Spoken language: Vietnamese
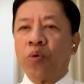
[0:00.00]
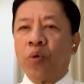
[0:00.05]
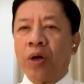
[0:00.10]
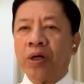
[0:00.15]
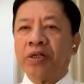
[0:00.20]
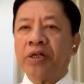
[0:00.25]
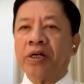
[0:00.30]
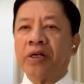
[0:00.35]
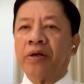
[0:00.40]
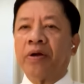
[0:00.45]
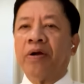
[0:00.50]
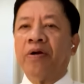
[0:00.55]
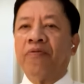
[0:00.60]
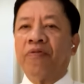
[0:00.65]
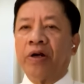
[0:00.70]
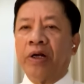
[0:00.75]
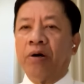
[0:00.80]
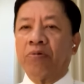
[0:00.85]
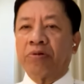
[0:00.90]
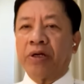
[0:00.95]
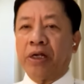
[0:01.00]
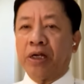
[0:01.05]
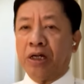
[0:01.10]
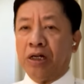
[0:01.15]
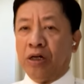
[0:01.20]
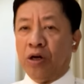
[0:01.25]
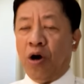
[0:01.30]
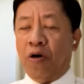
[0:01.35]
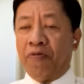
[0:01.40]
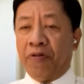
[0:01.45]
trong quá trình vận động tranh
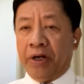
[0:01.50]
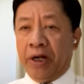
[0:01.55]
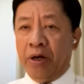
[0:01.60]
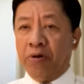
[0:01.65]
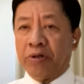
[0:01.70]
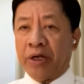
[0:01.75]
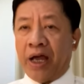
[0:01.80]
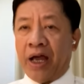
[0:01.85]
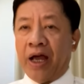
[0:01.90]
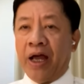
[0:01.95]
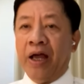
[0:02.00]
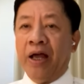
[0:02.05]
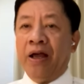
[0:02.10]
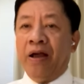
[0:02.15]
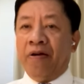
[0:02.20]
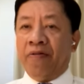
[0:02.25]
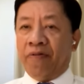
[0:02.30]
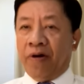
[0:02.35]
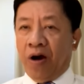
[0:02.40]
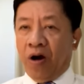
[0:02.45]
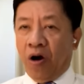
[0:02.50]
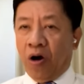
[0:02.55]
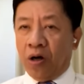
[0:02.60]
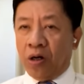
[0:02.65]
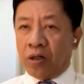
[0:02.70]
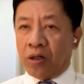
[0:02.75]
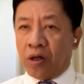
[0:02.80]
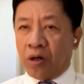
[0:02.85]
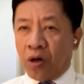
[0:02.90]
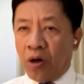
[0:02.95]
cử họ phải nêu ra và
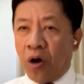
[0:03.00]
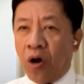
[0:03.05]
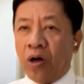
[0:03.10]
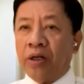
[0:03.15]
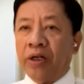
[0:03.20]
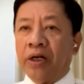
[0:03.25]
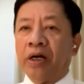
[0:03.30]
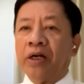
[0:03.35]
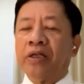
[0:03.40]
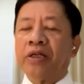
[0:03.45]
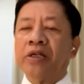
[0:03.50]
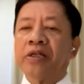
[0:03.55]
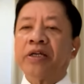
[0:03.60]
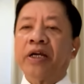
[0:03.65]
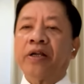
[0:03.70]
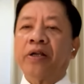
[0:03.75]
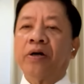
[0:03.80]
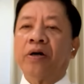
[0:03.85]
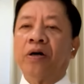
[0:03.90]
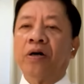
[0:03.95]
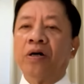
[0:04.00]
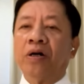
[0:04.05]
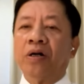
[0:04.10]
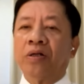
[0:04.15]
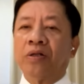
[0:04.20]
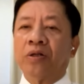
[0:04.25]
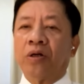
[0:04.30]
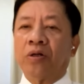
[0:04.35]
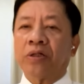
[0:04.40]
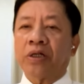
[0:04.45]
họ có những chính sách đó
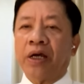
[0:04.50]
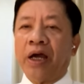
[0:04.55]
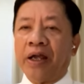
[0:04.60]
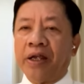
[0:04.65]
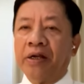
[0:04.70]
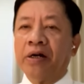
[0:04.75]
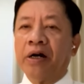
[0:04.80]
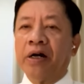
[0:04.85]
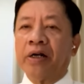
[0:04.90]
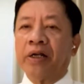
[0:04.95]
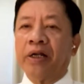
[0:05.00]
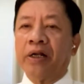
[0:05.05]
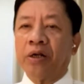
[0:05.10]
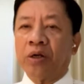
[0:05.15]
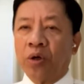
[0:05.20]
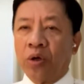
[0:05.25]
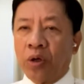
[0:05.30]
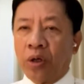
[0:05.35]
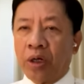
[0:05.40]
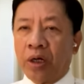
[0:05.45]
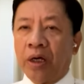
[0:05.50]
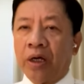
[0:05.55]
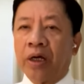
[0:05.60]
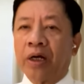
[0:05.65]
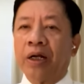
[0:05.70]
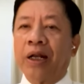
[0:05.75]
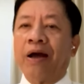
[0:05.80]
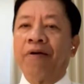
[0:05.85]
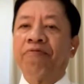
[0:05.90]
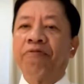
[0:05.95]
nó sẽ ảnh hưởng đến
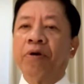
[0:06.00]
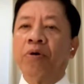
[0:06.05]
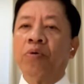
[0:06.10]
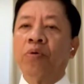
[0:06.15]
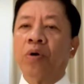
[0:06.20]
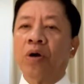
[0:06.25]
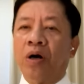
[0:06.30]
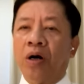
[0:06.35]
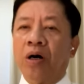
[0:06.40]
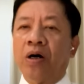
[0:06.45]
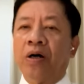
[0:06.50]
cái lá phiếu của